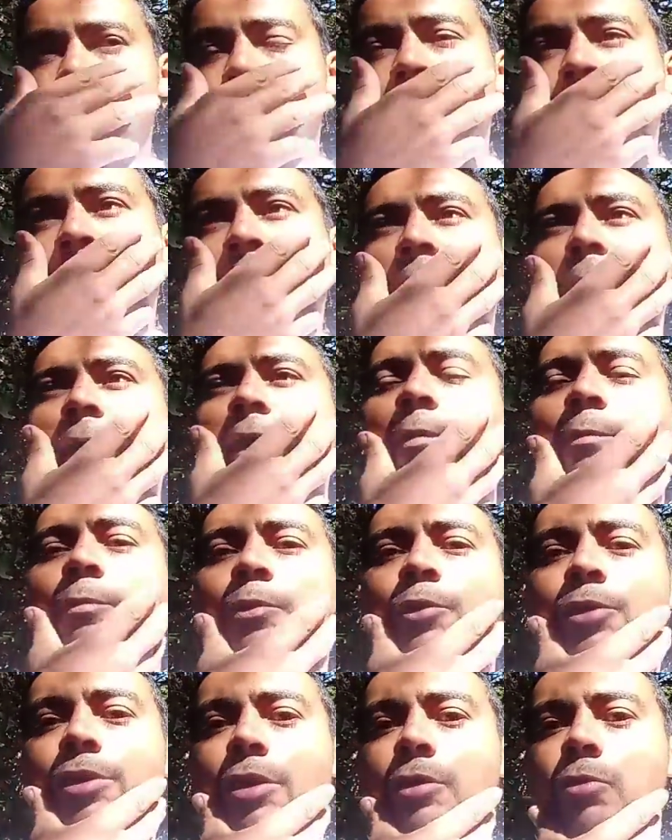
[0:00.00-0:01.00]
Galera,
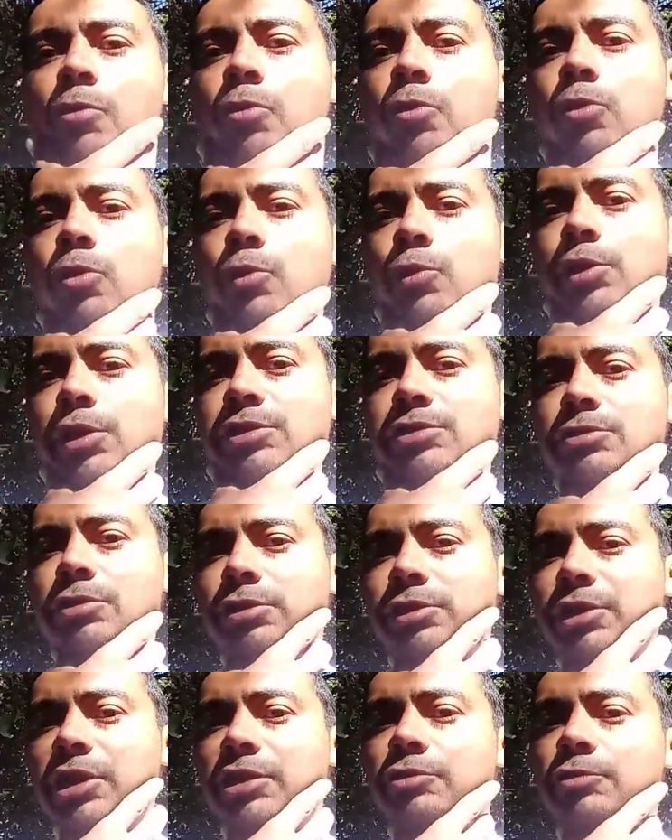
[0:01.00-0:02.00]
por que, que eu coloquei esse
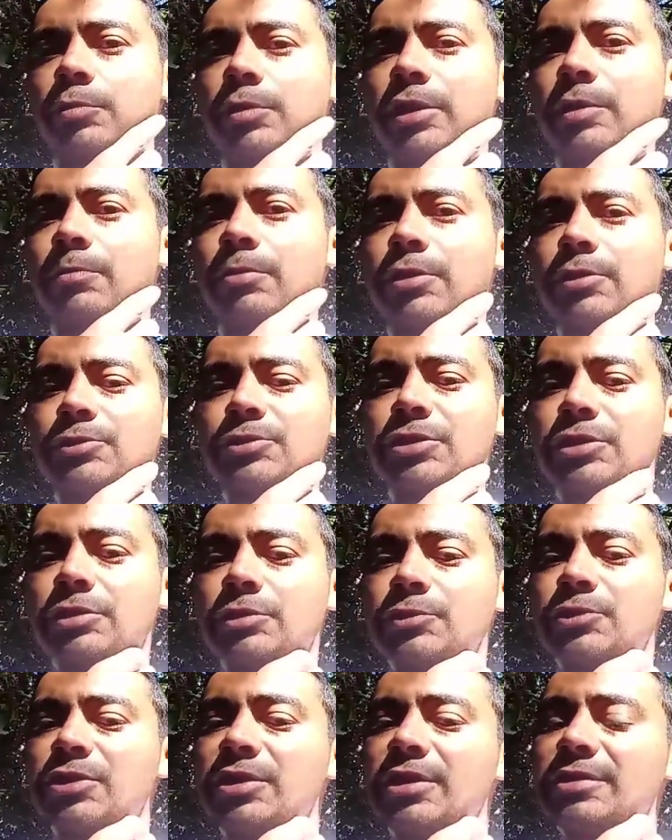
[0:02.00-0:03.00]
JR Dublê? Porque é o seguinte, eu
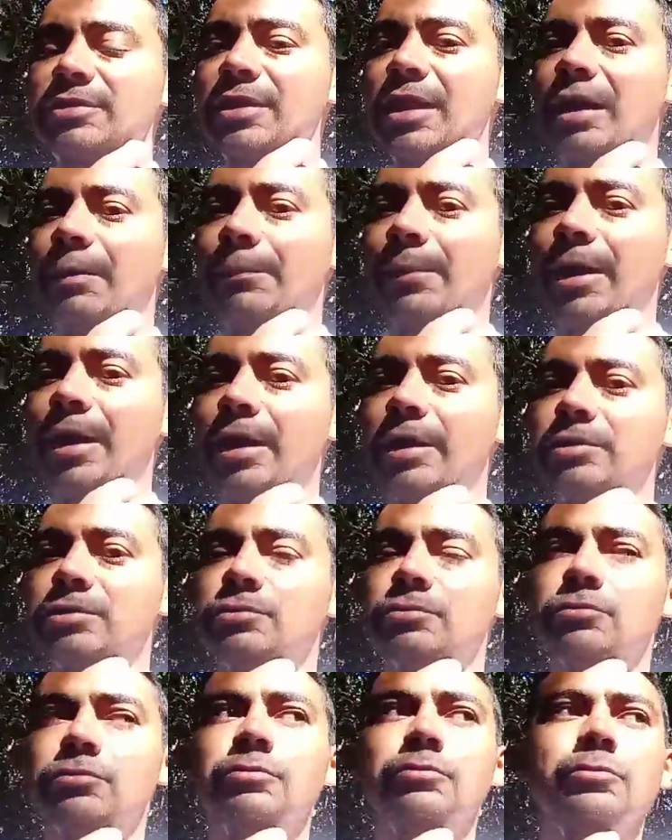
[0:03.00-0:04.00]
sigo esse rapaz
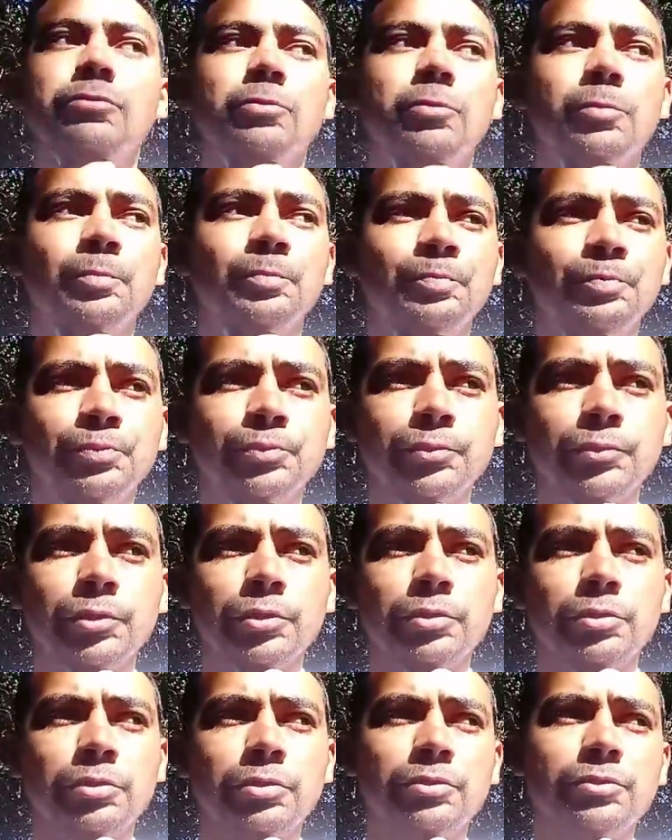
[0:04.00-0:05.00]
no,
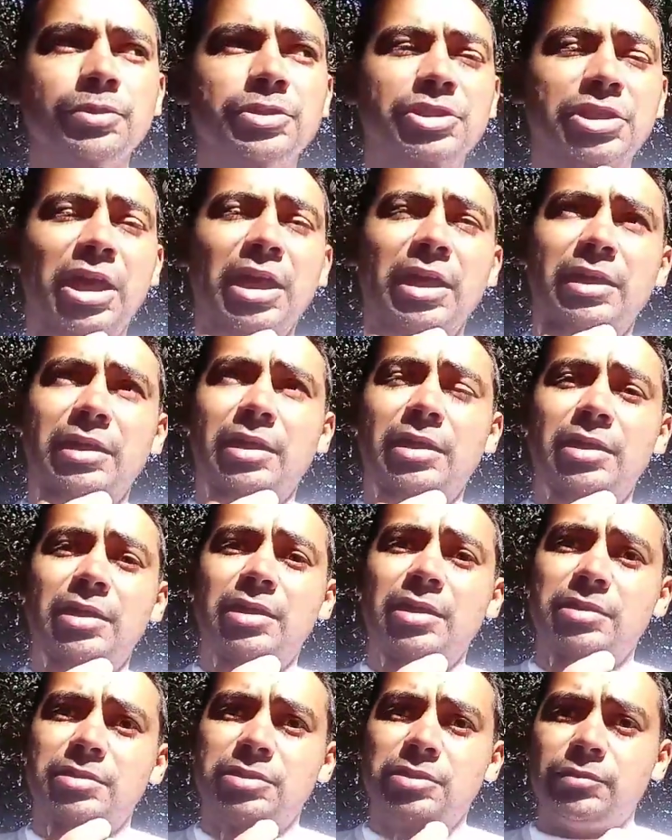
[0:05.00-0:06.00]
no
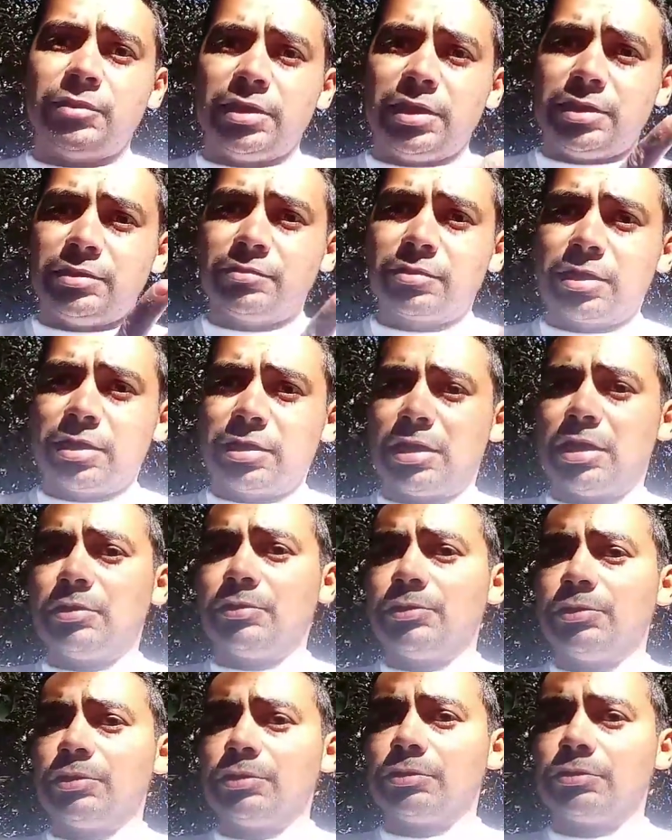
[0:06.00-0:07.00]
Instagram, sigo ele aí no canal
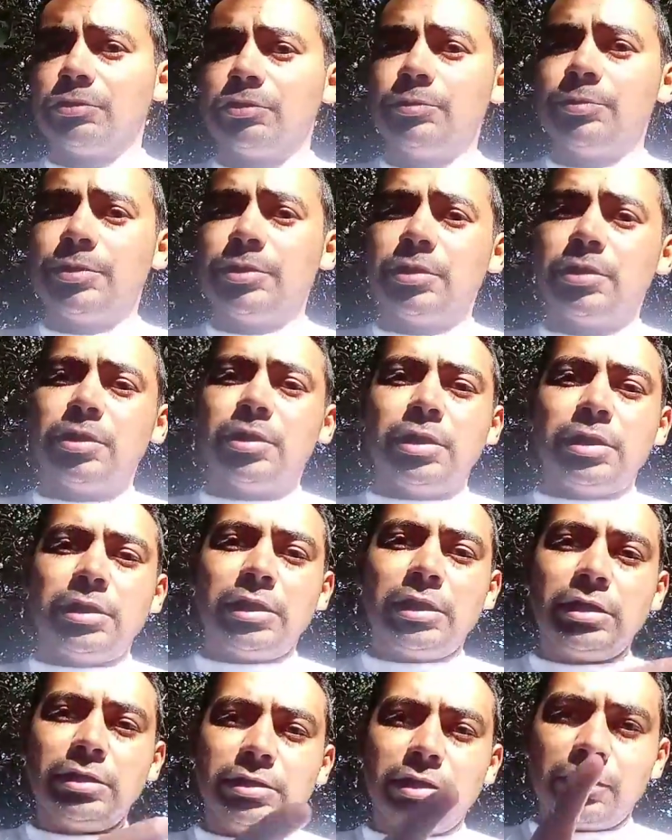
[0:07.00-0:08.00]
no YouTube E
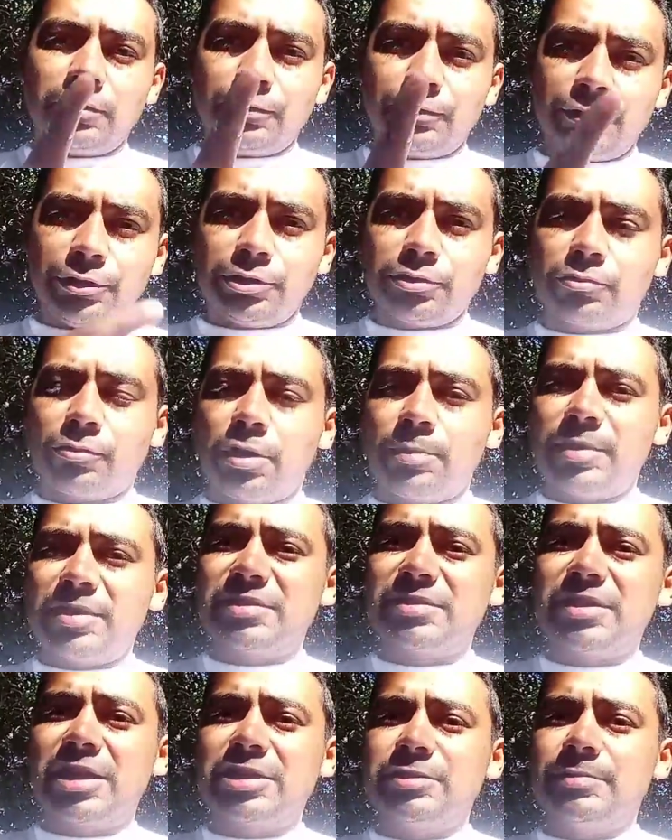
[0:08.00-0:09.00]
ele tem um vídeo com uma
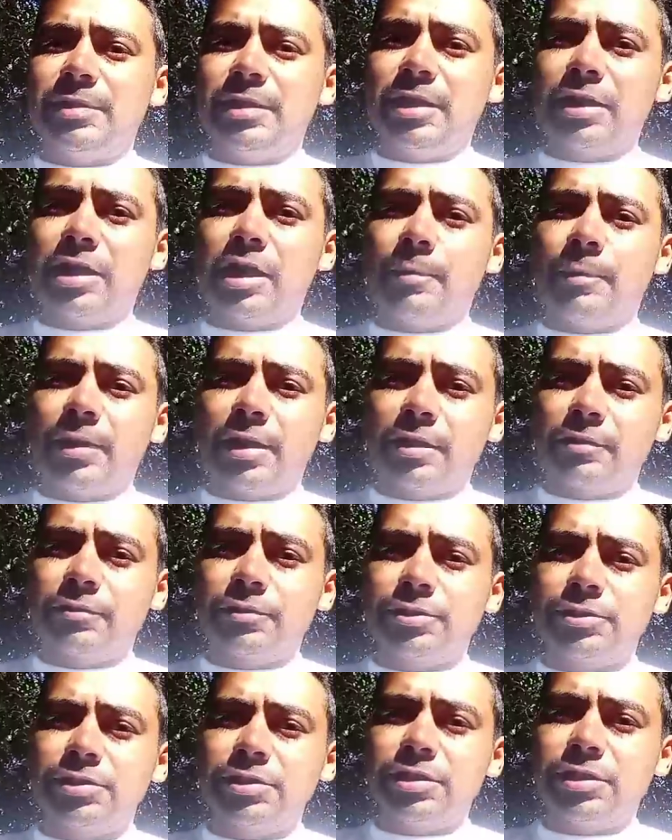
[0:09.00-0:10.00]
mensagem bem legal para
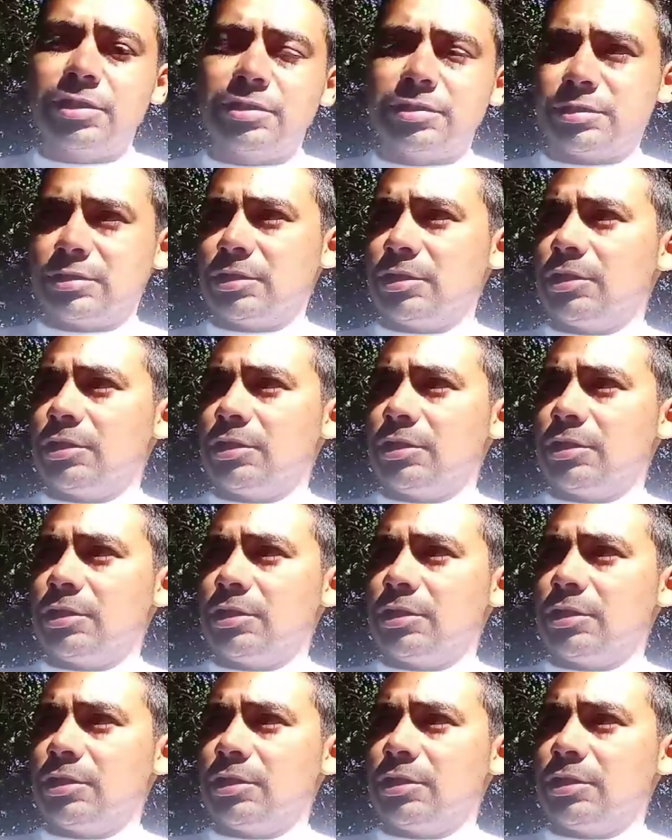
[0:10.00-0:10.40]
vocês